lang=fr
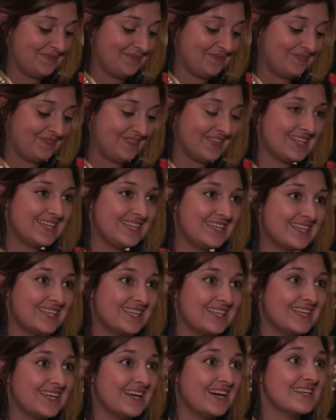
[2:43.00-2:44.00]
vous L'occasion
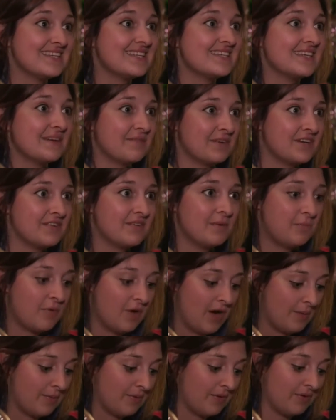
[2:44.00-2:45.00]
parfaite pour
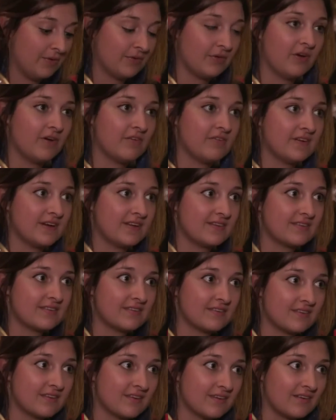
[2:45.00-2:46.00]
réseauter, l'air de
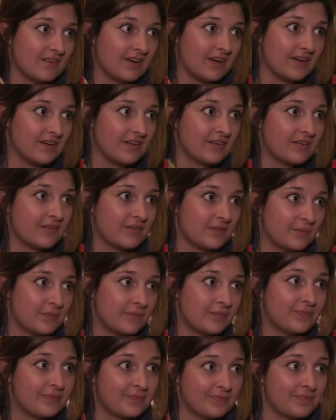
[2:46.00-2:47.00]
rien.
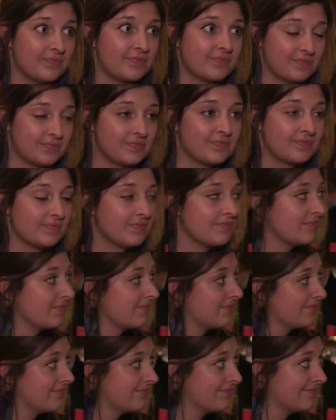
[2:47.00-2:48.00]
Et à ce
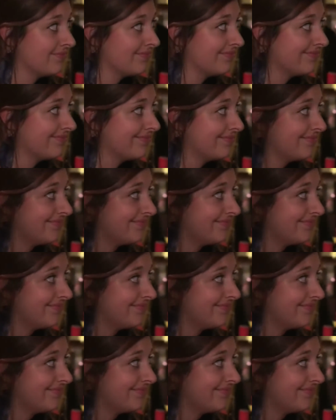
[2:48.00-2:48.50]
petit jeu,